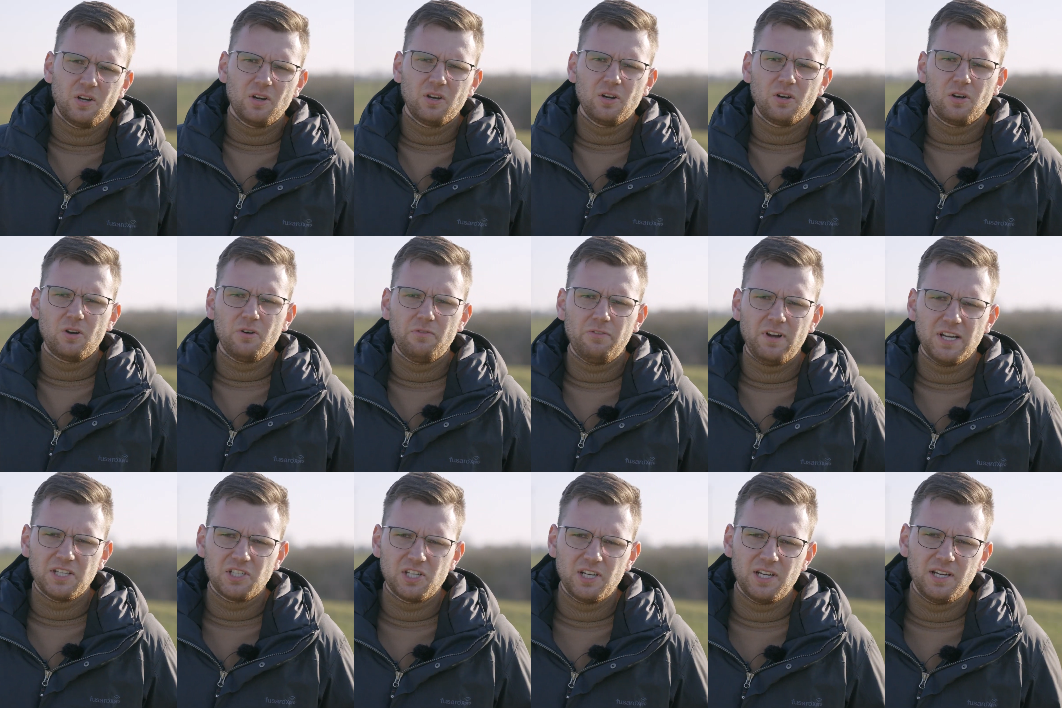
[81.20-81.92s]

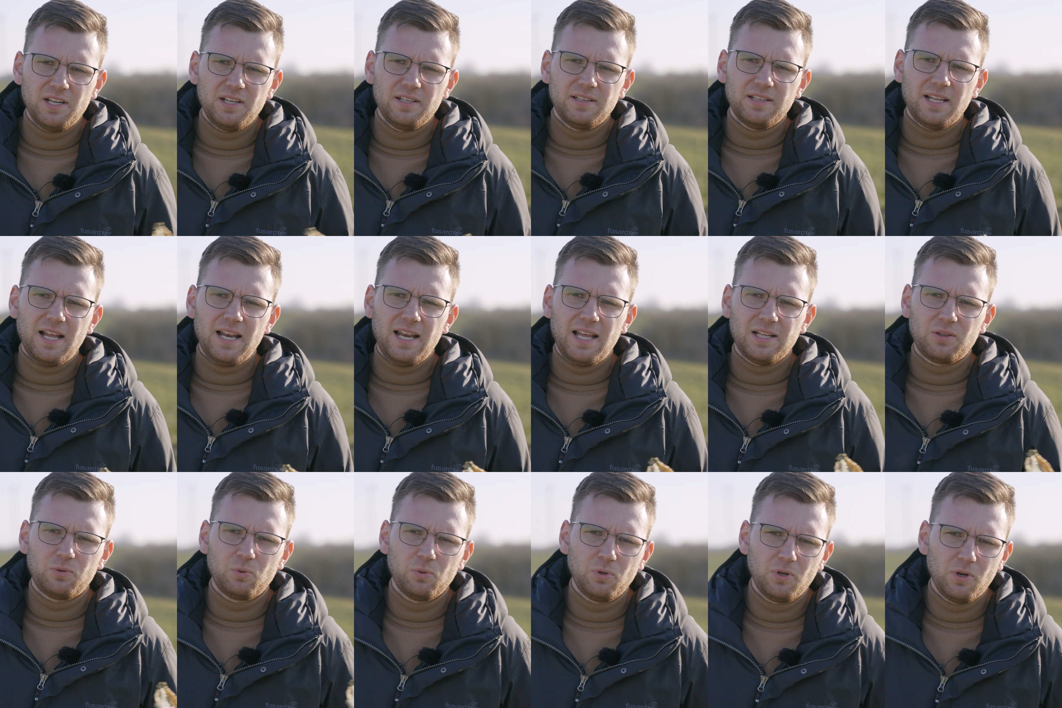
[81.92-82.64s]
Chowacze
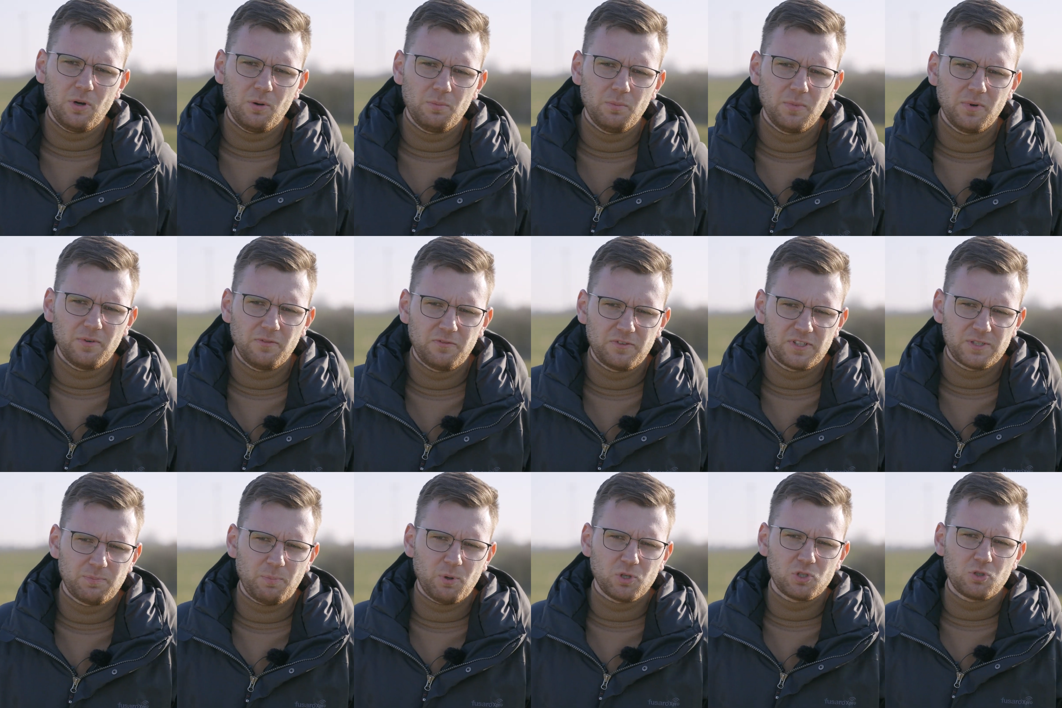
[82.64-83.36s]
nalatują w
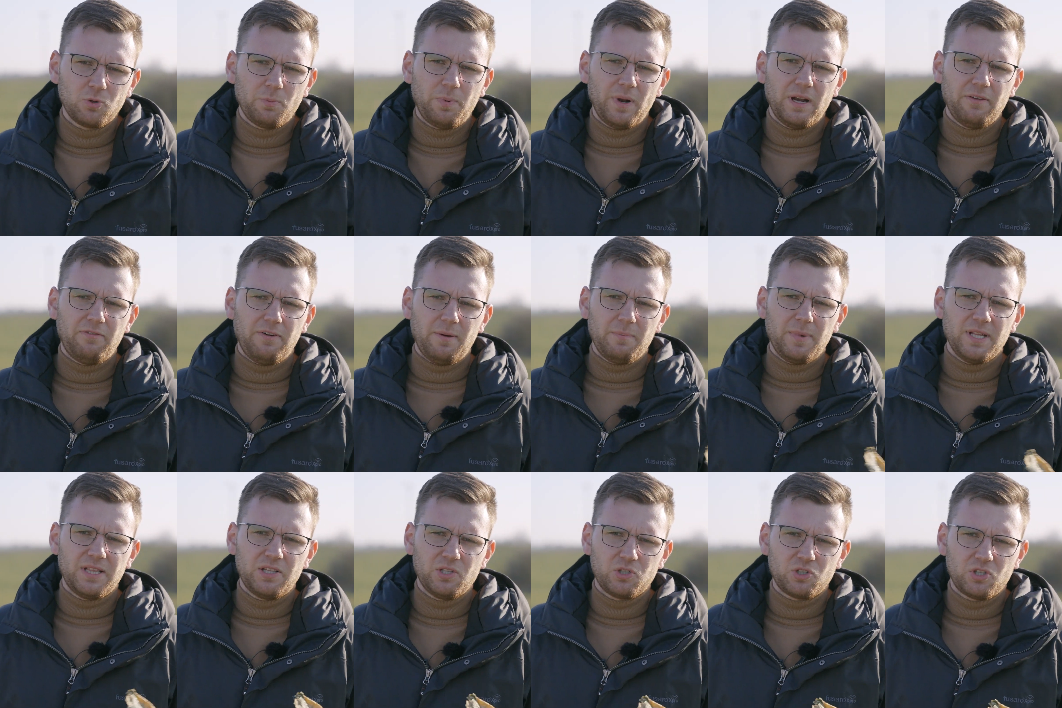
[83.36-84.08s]
sposób
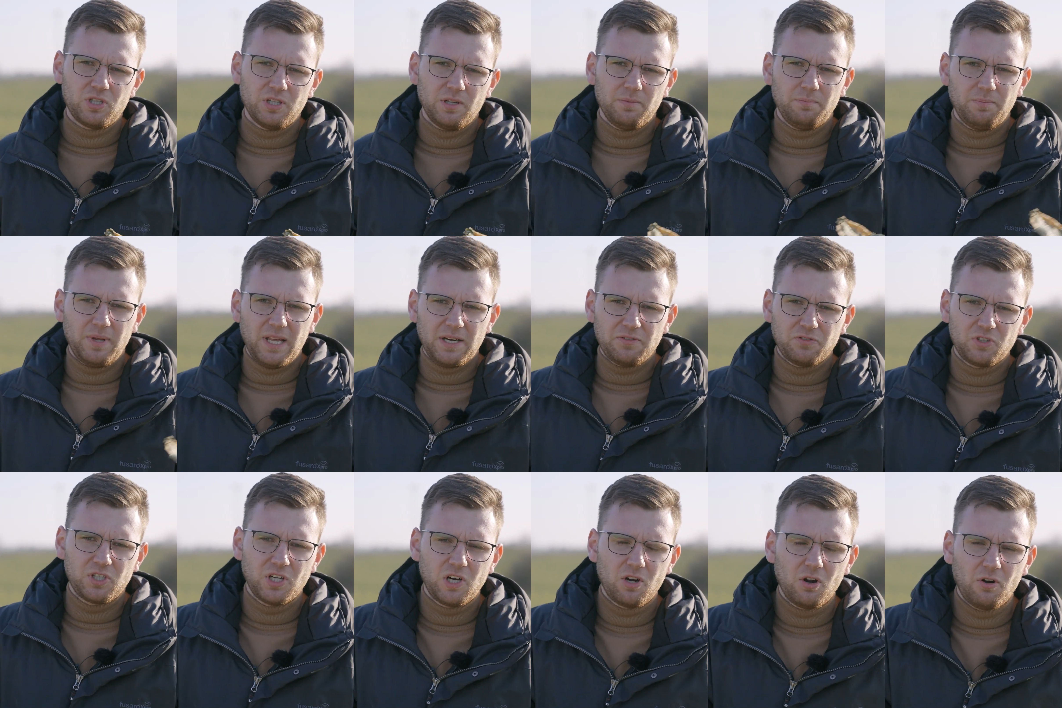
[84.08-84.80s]
alfabetyczny.
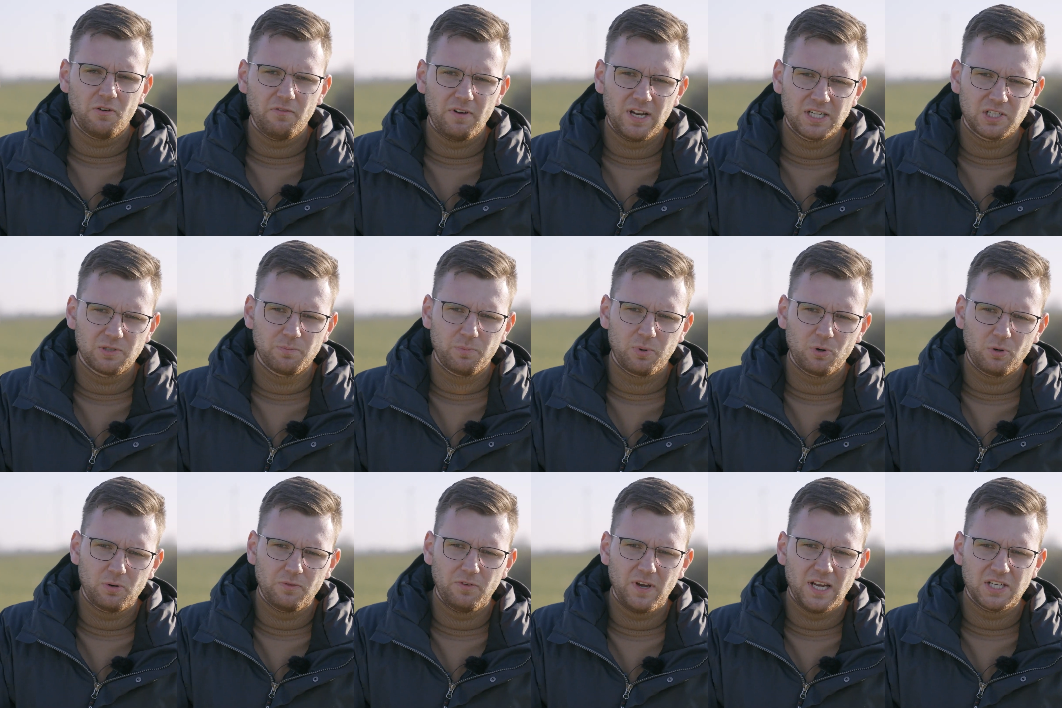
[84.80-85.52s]
Pierwszy chowacz
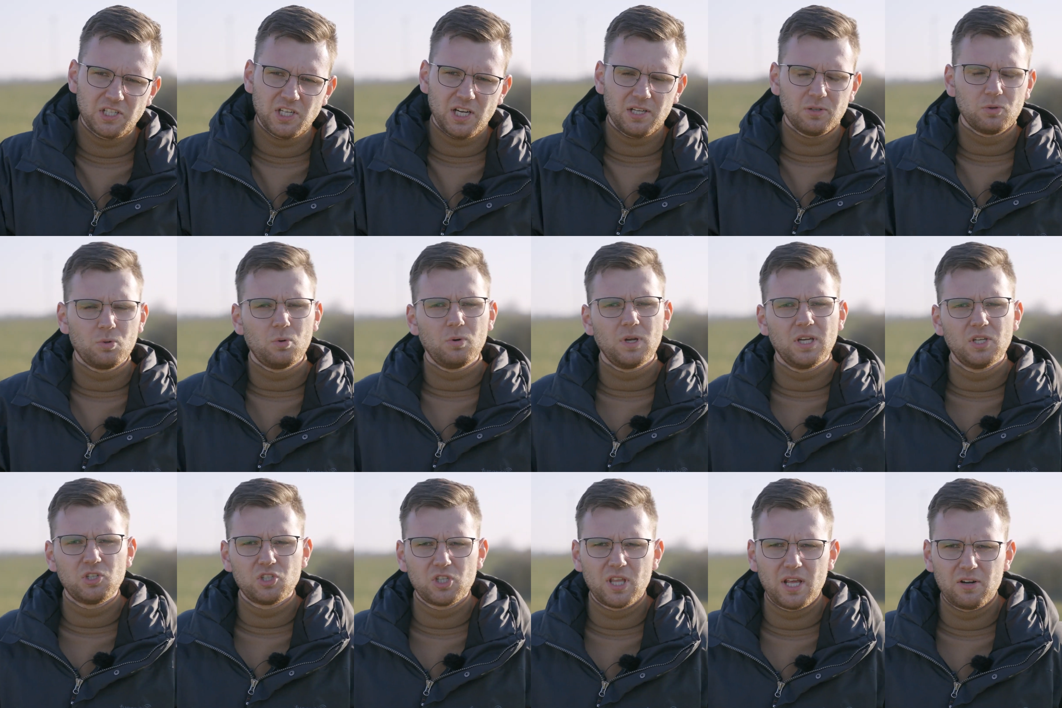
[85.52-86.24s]
brukwiaczek,
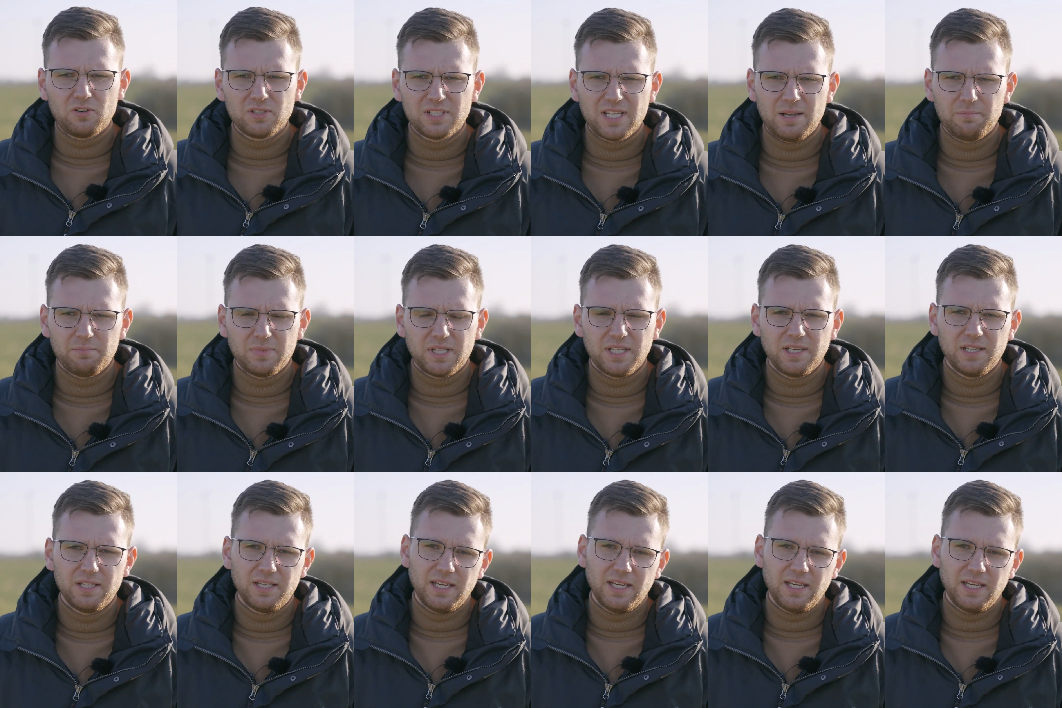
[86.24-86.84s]
drugi czterozębny.